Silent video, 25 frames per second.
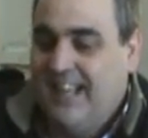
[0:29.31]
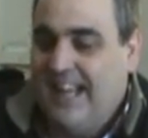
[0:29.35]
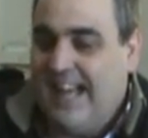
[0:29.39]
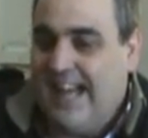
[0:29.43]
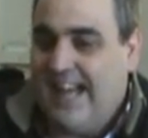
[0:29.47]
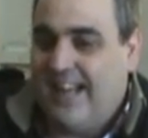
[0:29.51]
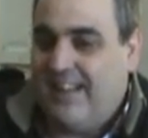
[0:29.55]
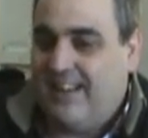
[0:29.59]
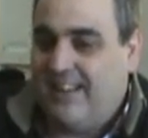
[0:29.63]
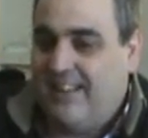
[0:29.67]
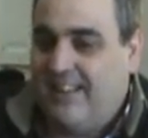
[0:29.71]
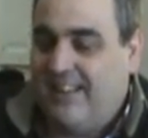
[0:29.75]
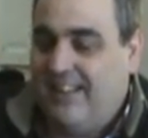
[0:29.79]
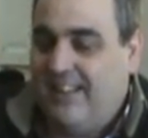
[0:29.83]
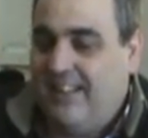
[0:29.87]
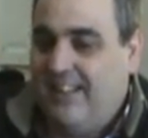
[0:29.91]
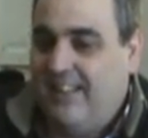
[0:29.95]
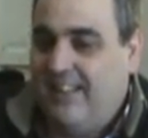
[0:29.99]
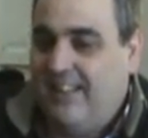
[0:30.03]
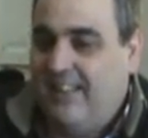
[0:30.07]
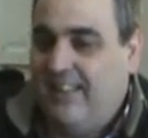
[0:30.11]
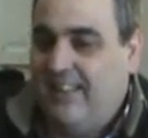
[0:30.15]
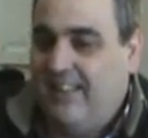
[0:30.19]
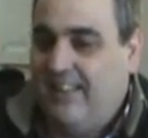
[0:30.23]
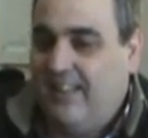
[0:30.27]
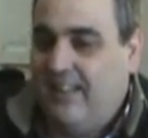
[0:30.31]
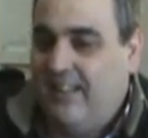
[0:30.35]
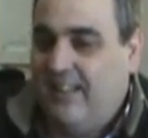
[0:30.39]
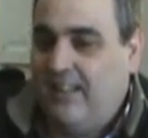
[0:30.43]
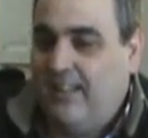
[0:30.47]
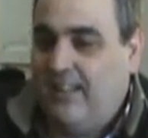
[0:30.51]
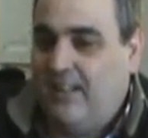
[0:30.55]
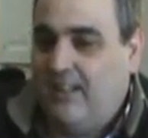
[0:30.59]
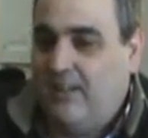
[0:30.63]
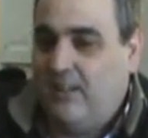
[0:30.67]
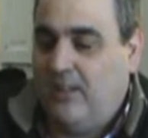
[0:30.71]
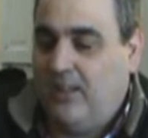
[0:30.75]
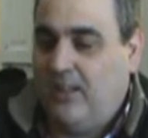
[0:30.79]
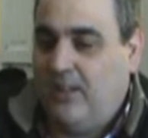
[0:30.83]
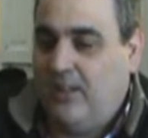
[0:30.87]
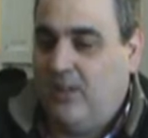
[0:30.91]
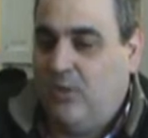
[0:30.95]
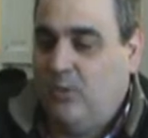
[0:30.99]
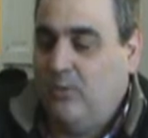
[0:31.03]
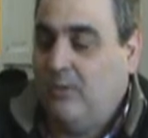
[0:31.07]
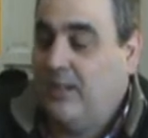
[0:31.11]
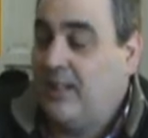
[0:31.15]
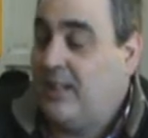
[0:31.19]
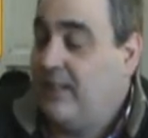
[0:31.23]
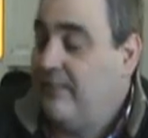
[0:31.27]
a raíz de eh,
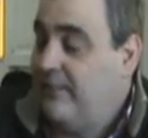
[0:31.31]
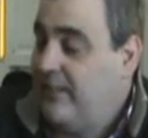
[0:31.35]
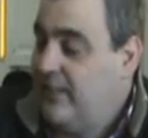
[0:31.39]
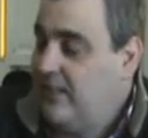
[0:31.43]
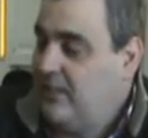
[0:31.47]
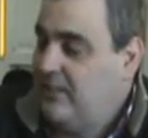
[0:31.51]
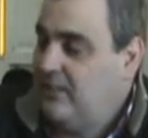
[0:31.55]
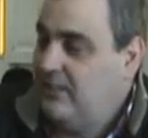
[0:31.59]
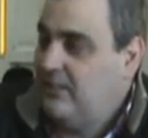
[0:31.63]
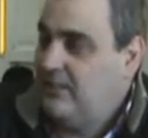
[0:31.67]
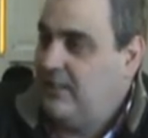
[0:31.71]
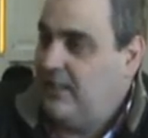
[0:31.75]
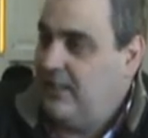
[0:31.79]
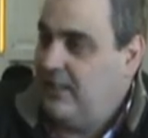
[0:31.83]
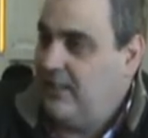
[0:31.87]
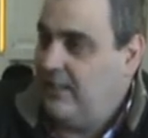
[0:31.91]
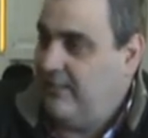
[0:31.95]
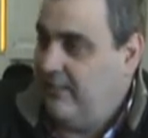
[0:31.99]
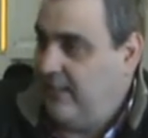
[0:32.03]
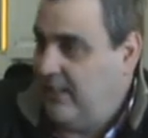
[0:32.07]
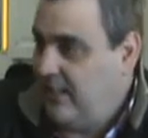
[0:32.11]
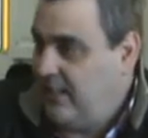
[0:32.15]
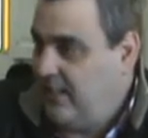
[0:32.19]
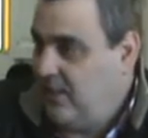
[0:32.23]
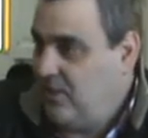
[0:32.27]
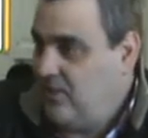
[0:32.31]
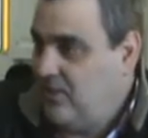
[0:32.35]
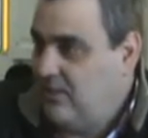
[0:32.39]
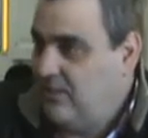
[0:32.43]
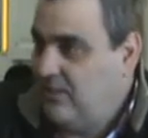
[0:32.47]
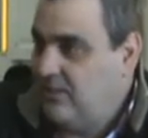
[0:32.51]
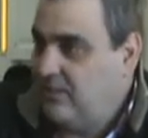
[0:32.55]
un trabajo que habían hecho